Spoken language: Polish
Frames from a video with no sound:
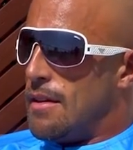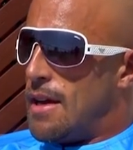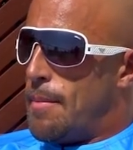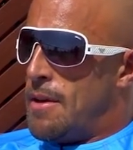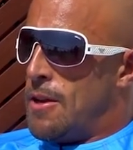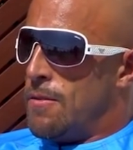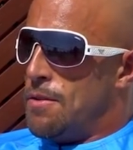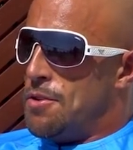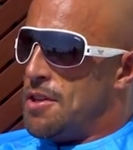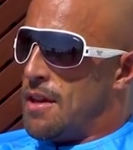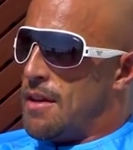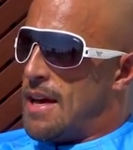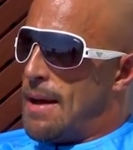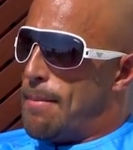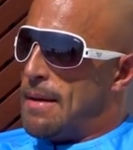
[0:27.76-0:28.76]
a
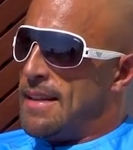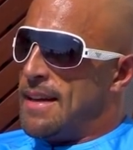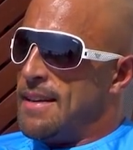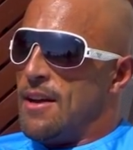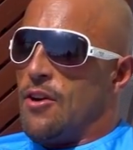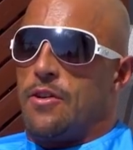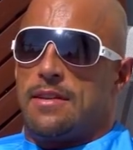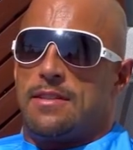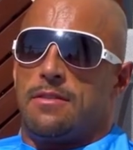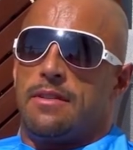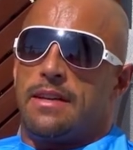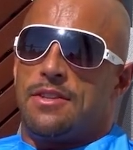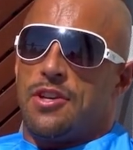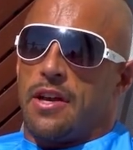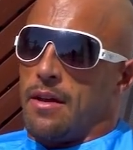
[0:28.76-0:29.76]
mianowicie, a badania
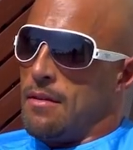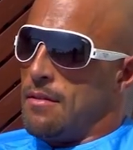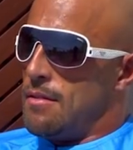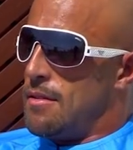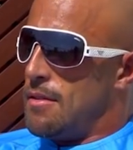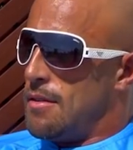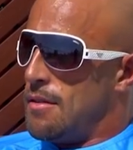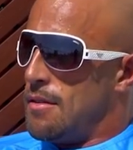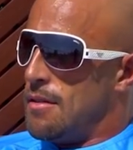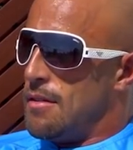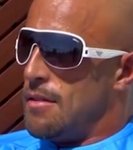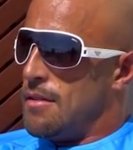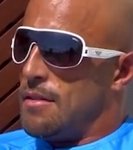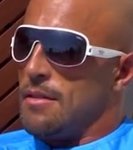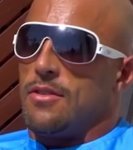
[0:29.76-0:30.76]
okresowe gdzie?
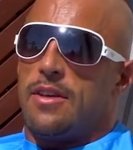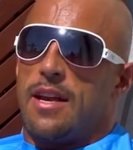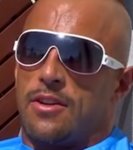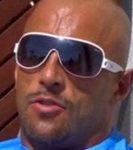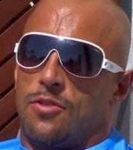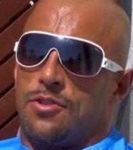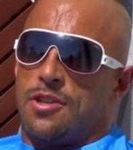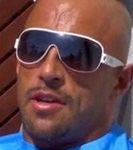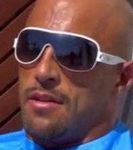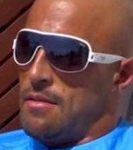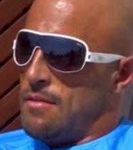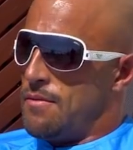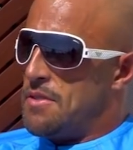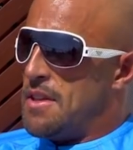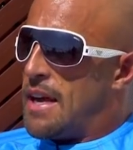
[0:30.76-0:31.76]
No jak to gdzie?
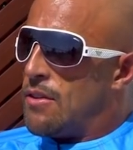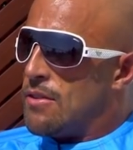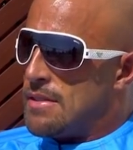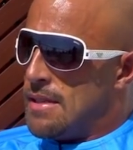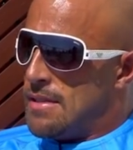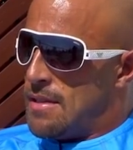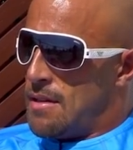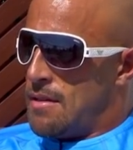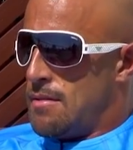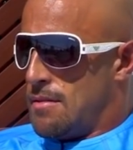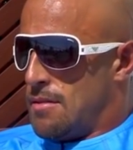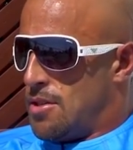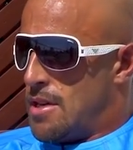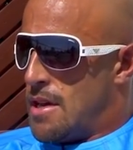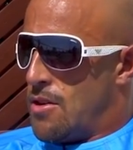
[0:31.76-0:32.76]
W diagnostyce
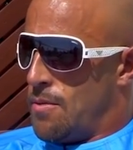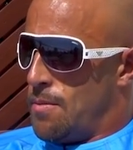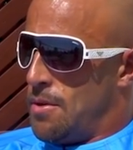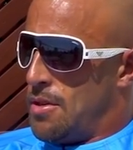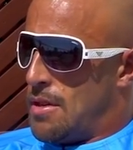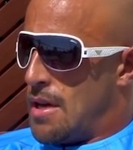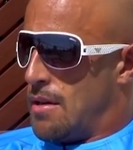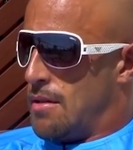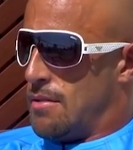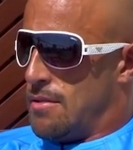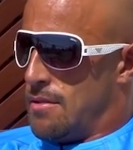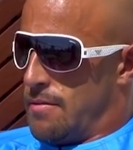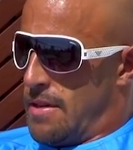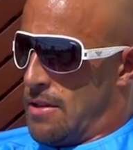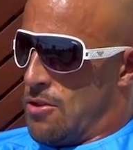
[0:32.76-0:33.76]
trzeba robić, tak?
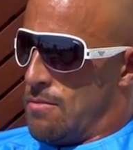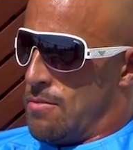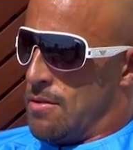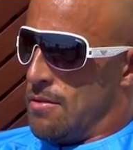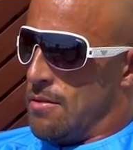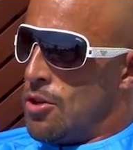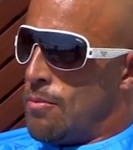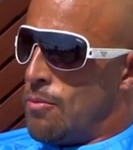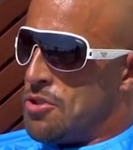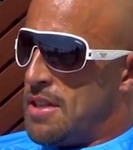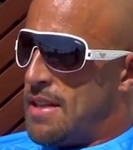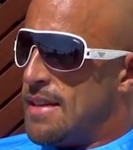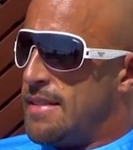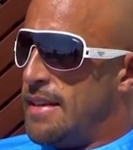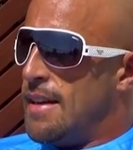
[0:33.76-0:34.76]
No wiadomo. To
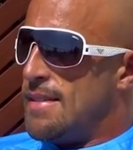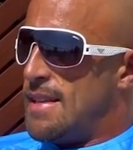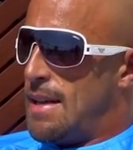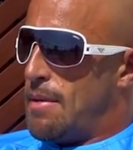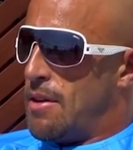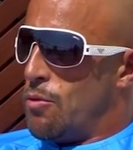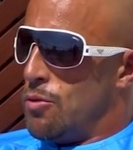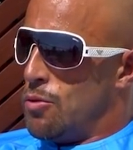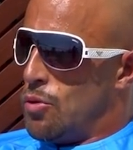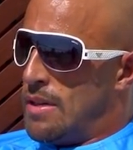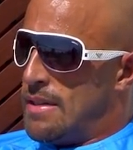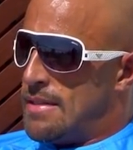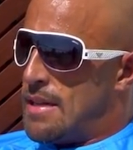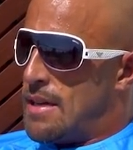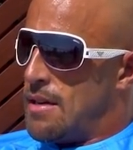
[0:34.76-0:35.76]
może teraz ile zarabia
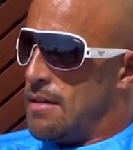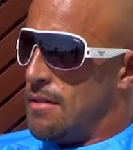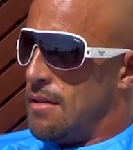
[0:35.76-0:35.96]
kulturysta?